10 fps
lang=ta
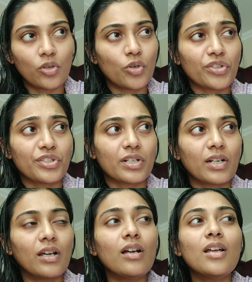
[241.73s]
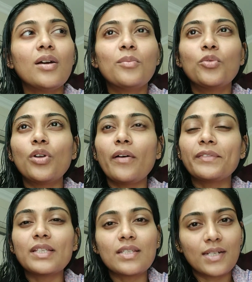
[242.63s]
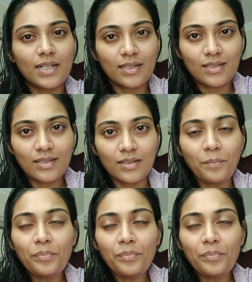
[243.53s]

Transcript: குறைஞ்சிருக்கலாம் மூணாவது ஸ்ட்ரெஸ்ஸு